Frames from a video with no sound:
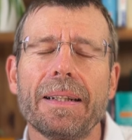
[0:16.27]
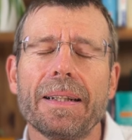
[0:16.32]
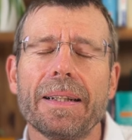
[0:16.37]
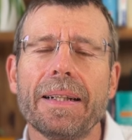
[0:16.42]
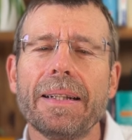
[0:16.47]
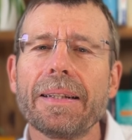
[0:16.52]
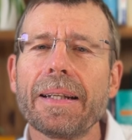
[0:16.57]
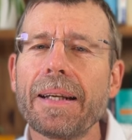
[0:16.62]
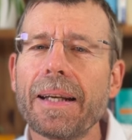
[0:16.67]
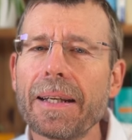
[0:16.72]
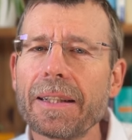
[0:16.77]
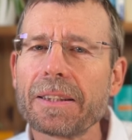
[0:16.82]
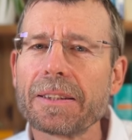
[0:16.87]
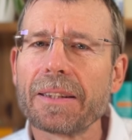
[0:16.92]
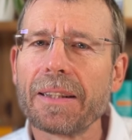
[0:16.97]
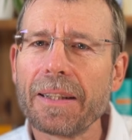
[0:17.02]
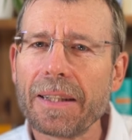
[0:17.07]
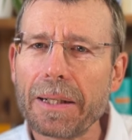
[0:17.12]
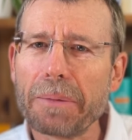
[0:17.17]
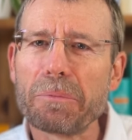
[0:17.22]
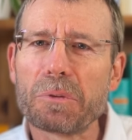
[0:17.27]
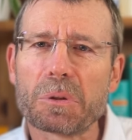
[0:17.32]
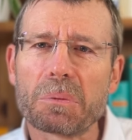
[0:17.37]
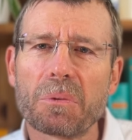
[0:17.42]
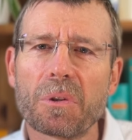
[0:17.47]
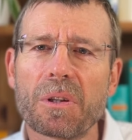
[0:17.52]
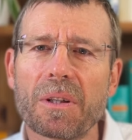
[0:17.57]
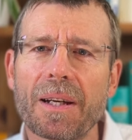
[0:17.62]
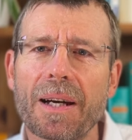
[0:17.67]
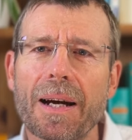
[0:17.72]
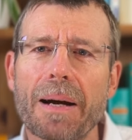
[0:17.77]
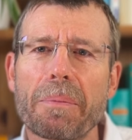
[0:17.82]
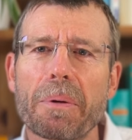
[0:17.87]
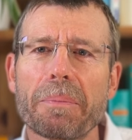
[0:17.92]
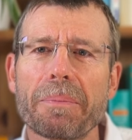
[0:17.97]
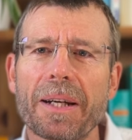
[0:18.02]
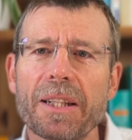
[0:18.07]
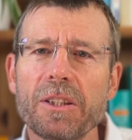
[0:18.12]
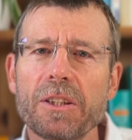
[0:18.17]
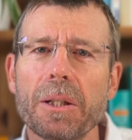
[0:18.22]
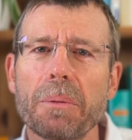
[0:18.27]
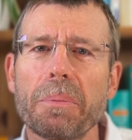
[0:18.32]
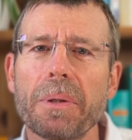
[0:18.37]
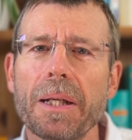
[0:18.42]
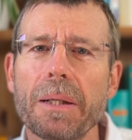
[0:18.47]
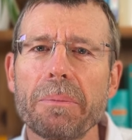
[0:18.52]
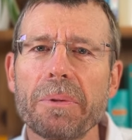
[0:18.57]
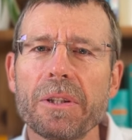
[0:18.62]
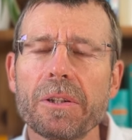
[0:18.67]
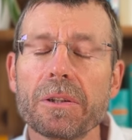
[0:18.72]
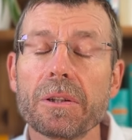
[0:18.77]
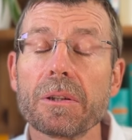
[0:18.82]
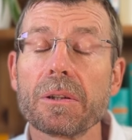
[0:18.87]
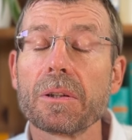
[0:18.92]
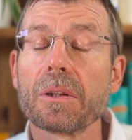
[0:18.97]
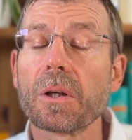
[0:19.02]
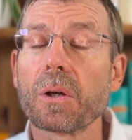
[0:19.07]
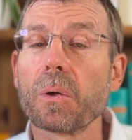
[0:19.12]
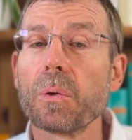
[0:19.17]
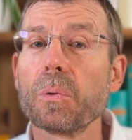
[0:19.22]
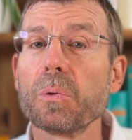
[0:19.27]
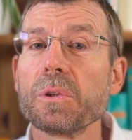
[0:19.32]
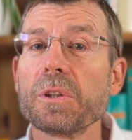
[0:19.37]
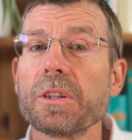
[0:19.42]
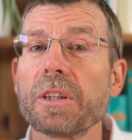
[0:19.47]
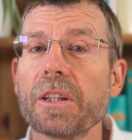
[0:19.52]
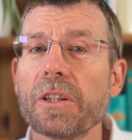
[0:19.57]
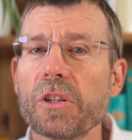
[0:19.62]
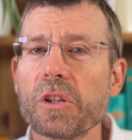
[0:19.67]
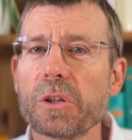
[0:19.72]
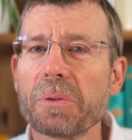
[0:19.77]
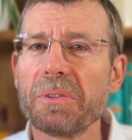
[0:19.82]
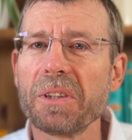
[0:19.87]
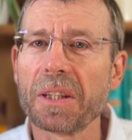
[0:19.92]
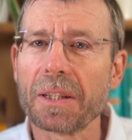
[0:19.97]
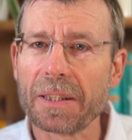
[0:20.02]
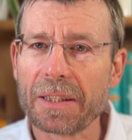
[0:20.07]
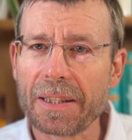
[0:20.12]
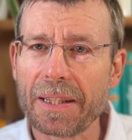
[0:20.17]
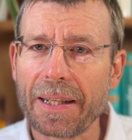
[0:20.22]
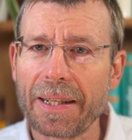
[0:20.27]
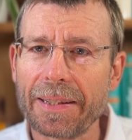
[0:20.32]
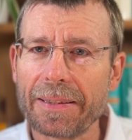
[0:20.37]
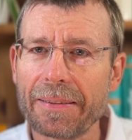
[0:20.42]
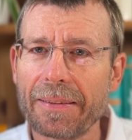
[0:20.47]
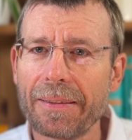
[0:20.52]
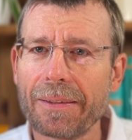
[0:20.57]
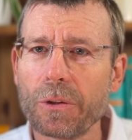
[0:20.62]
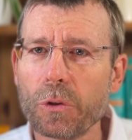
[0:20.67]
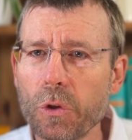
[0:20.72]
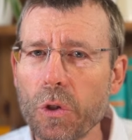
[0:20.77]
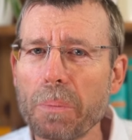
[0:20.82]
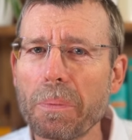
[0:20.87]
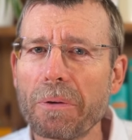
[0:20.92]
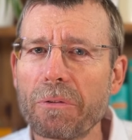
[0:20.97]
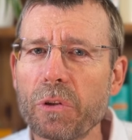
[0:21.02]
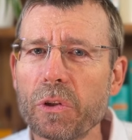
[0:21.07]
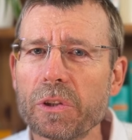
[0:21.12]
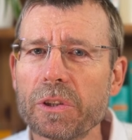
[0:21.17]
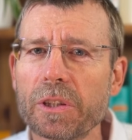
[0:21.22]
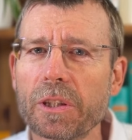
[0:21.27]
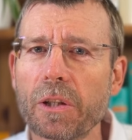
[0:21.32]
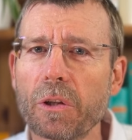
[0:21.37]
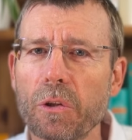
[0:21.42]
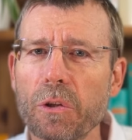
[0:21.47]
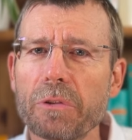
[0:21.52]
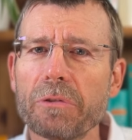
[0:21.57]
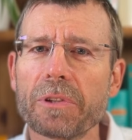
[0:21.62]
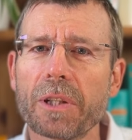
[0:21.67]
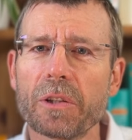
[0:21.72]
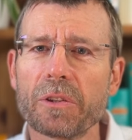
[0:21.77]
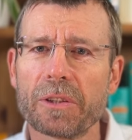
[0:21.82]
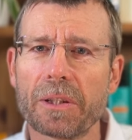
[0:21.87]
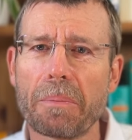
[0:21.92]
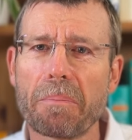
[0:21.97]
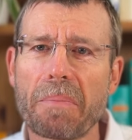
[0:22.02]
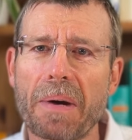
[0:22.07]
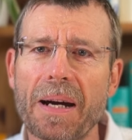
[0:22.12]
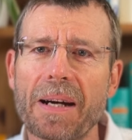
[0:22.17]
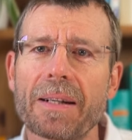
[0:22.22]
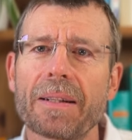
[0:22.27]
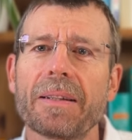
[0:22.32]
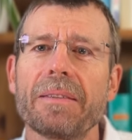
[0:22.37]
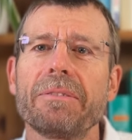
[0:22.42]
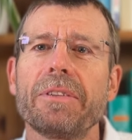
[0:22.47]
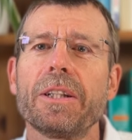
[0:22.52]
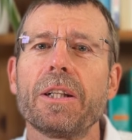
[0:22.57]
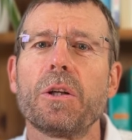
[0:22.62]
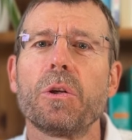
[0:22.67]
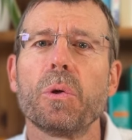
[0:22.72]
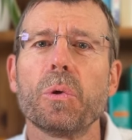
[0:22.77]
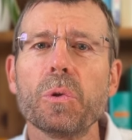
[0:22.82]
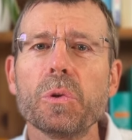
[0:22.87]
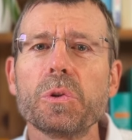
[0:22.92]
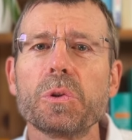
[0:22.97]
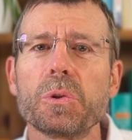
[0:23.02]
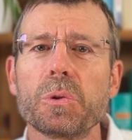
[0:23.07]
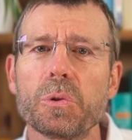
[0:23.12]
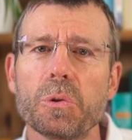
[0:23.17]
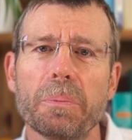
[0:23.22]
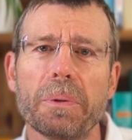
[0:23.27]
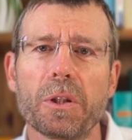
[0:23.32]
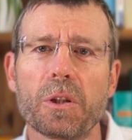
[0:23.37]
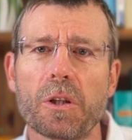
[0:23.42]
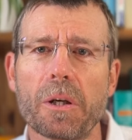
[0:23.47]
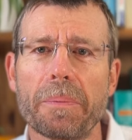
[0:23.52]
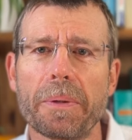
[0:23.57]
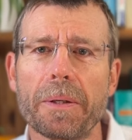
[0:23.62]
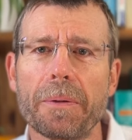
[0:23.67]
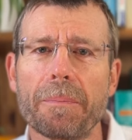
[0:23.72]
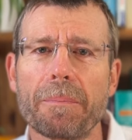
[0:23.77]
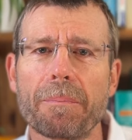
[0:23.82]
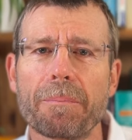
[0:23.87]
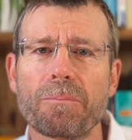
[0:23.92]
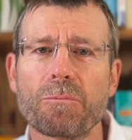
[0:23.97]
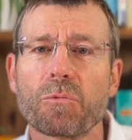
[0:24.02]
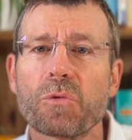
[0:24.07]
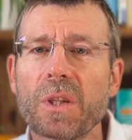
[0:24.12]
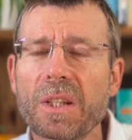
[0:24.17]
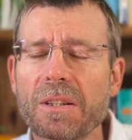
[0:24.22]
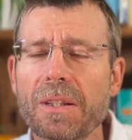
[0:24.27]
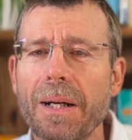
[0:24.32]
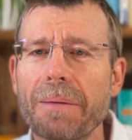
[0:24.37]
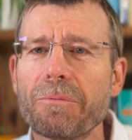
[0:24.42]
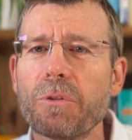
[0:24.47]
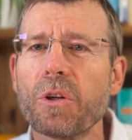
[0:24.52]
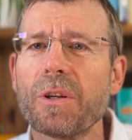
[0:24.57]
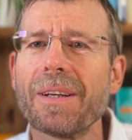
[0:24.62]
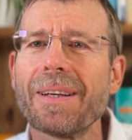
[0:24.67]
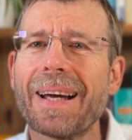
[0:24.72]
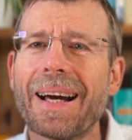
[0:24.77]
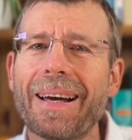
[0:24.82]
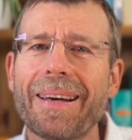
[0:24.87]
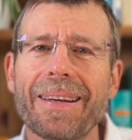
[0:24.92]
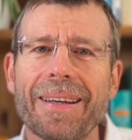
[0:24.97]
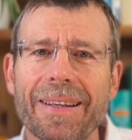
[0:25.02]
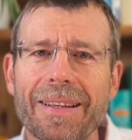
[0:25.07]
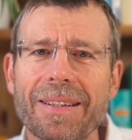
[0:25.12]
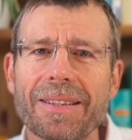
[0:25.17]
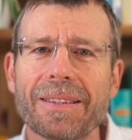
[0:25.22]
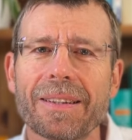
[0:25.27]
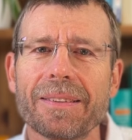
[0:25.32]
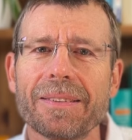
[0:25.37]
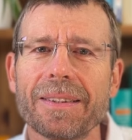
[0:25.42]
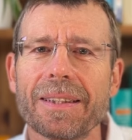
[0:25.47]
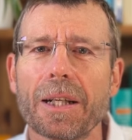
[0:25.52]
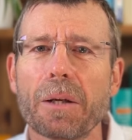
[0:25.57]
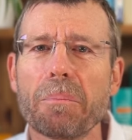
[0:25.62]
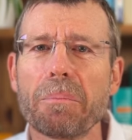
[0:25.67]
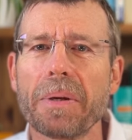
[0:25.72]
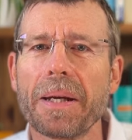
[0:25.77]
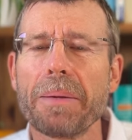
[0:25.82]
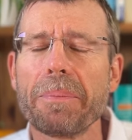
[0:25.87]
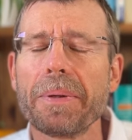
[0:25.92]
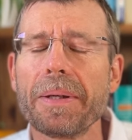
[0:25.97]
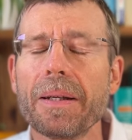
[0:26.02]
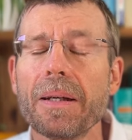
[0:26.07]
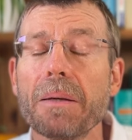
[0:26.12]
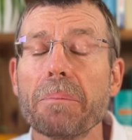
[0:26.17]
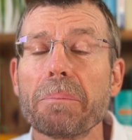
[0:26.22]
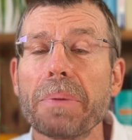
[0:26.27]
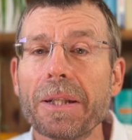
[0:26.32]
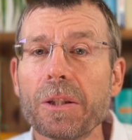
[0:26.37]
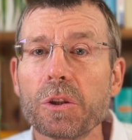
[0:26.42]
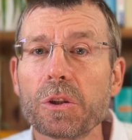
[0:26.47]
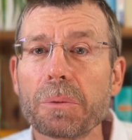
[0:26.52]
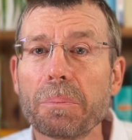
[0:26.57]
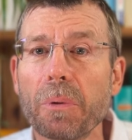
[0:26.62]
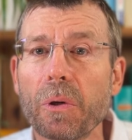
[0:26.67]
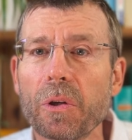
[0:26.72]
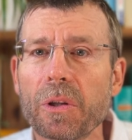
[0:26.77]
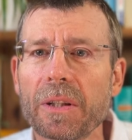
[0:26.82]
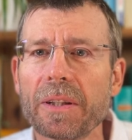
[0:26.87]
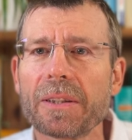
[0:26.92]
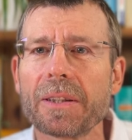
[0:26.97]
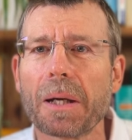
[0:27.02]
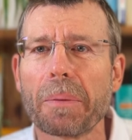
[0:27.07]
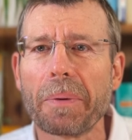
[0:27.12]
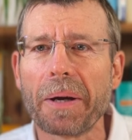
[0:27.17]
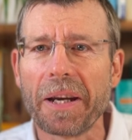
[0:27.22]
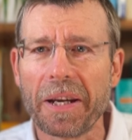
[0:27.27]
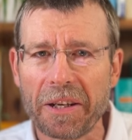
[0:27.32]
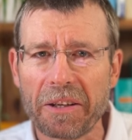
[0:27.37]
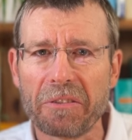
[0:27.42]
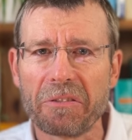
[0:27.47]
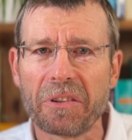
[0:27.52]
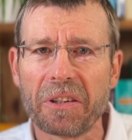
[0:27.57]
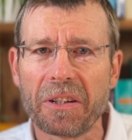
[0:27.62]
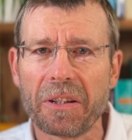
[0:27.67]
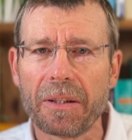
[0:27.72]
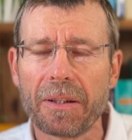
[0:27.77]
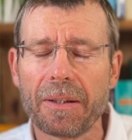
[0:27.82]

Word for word: In den ersten Lebenswochen haben manche Babys große Schwierigkeiten, die überflüssige Luft aus dem Magen wieder loszubekommen. Und deshalb wollen alle Eltern ihrem Baby bestmöglich dabei helfen